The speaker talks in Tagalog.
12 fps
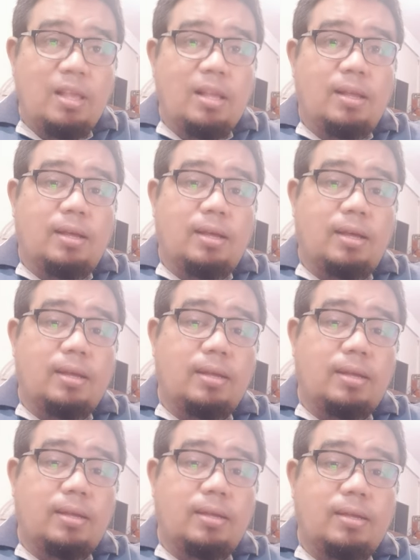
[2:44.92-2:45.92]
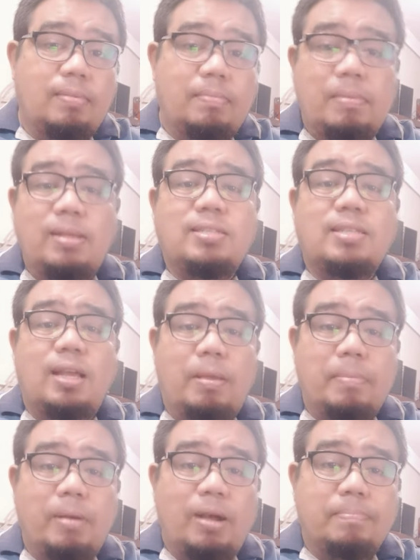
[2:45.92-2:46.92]
Uh, minsan,
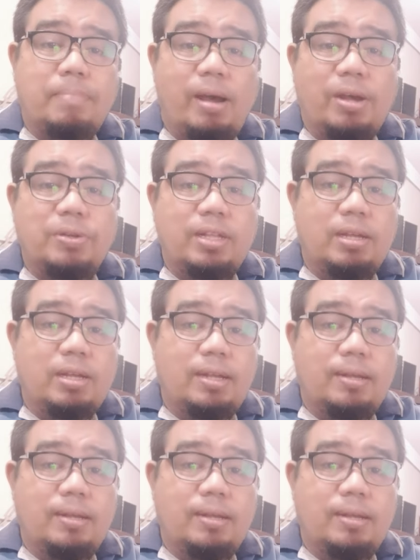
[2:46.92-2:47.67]
may mga banko na